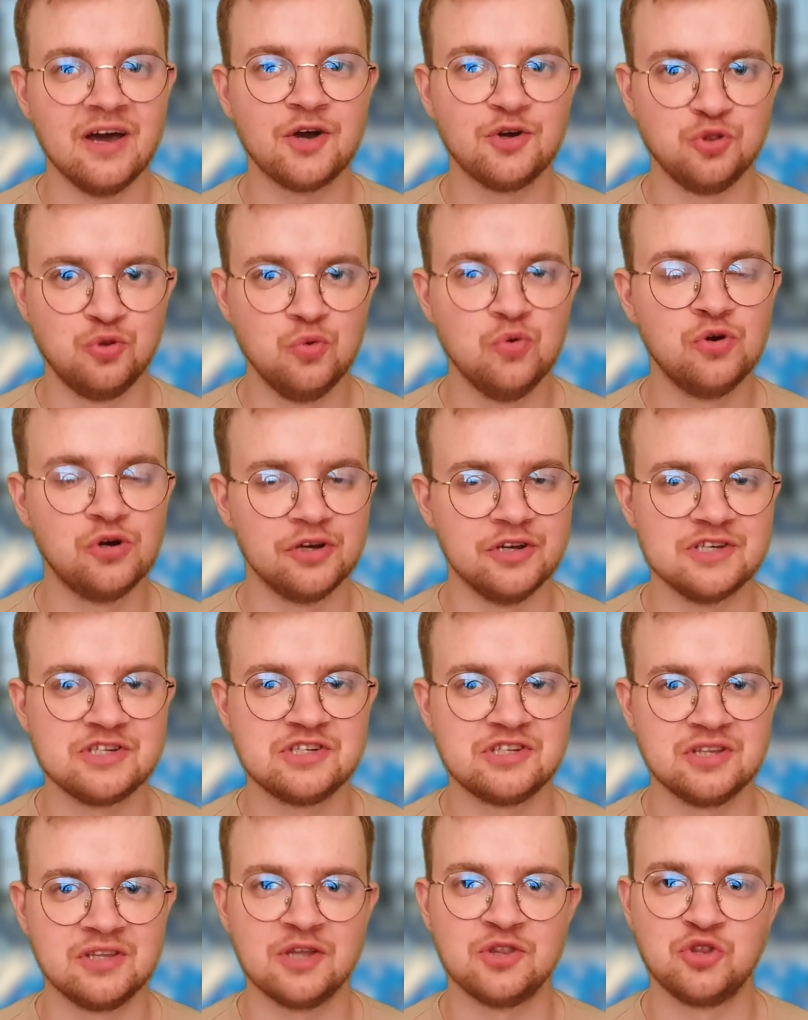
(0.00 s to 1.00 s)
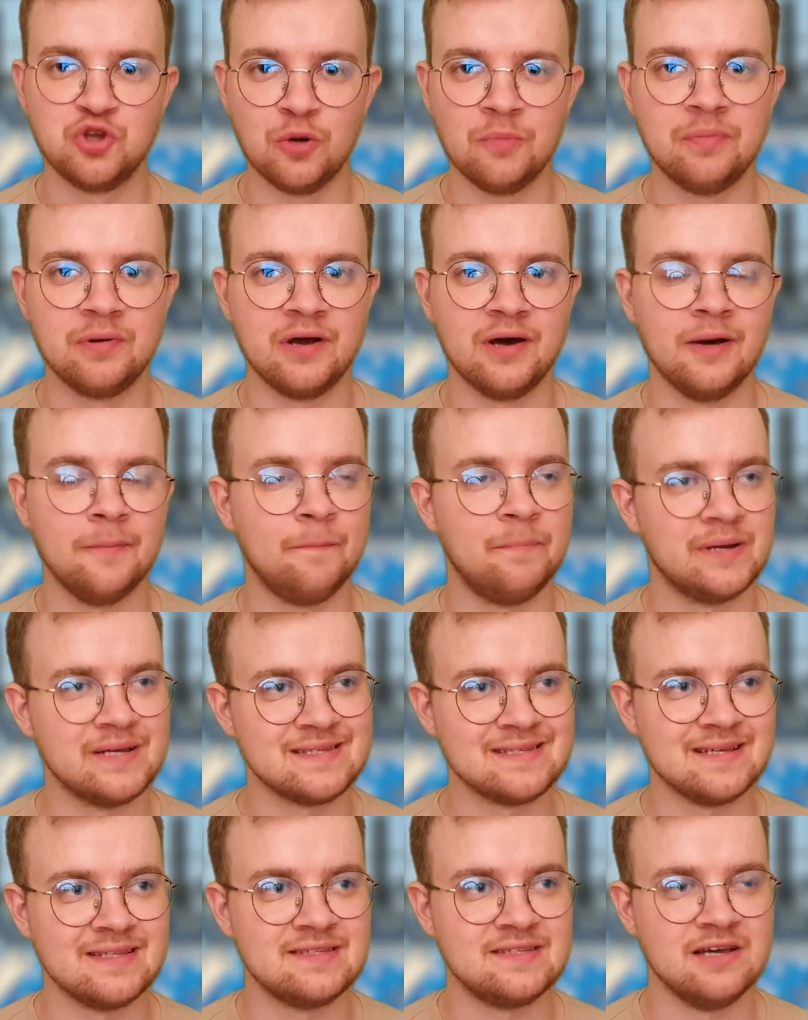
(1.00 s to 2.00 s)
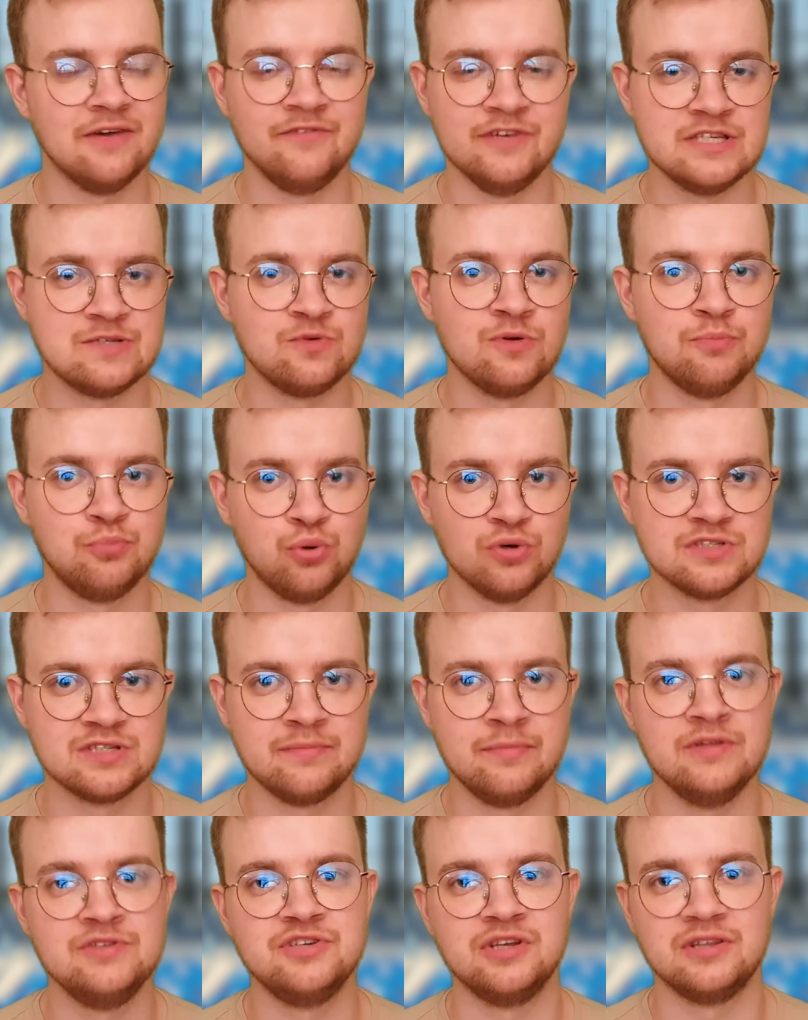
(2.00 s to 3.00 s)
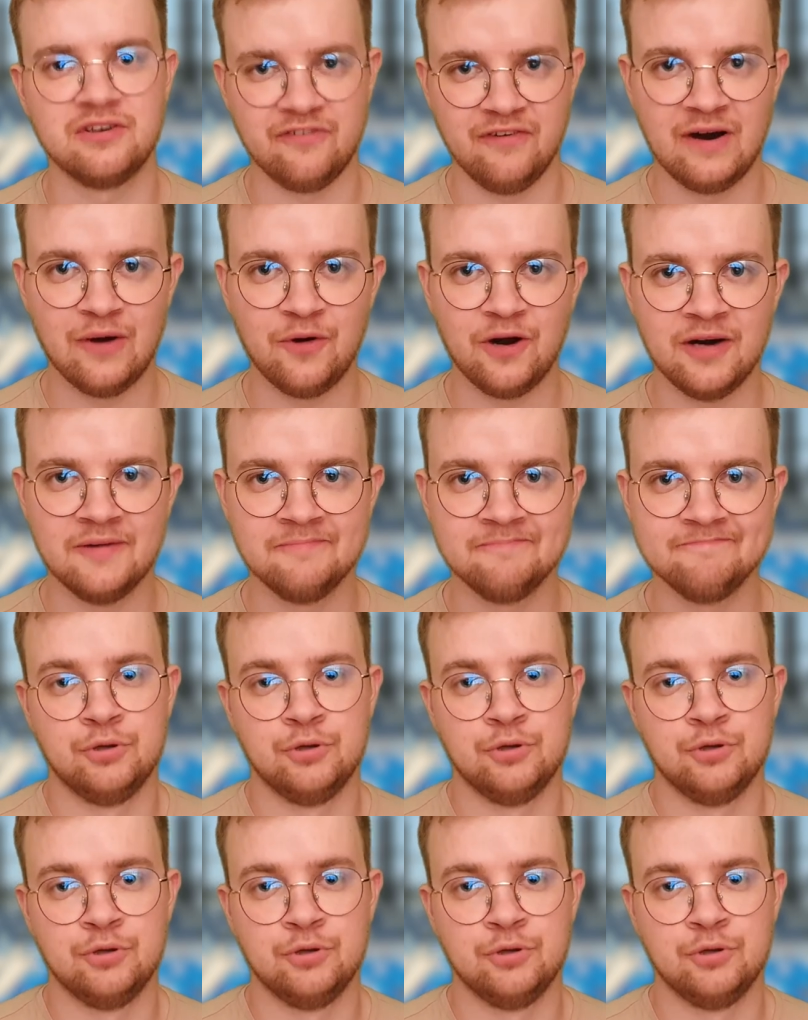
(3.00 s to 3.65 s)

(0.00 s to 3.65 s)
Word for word: jak długo jeszcze ta dobra prezencja Wisły Płock będzie trwała,